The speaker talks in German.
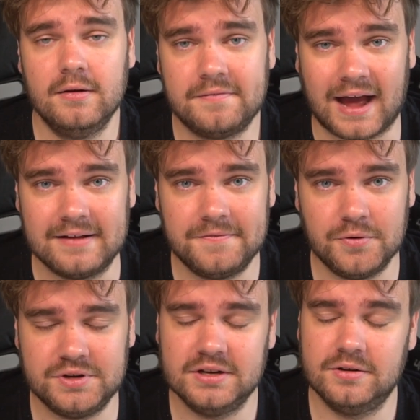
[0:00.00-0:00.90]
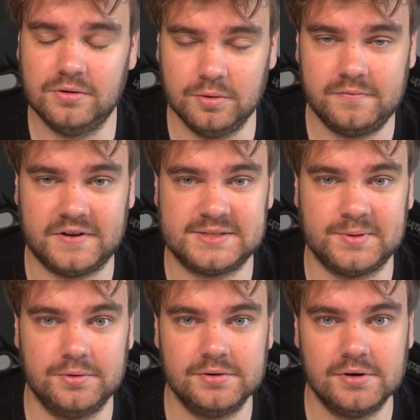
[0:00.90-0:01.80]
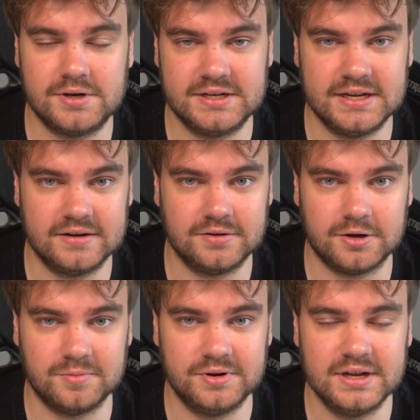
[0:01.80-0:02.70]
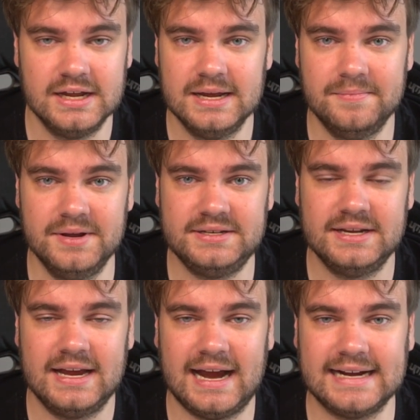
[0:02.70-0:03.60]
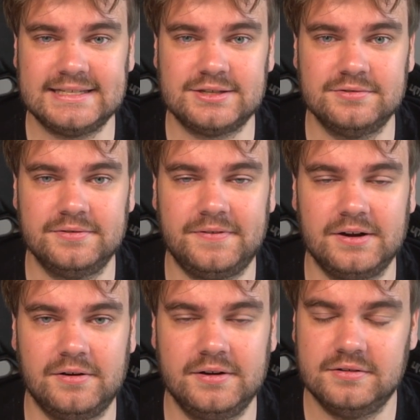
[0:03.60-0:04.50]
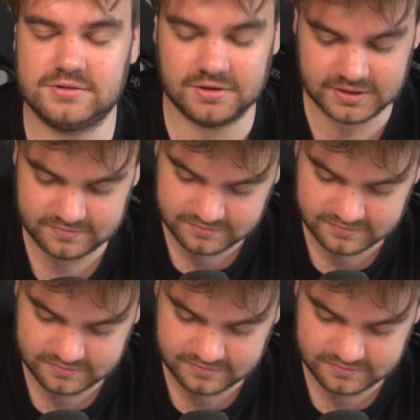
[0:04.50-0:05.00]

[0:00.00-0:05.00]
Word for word: Frankfurt unfassbar unglücklich gegen Dortmund. Mit 1 zu 0 verloren. Sorry,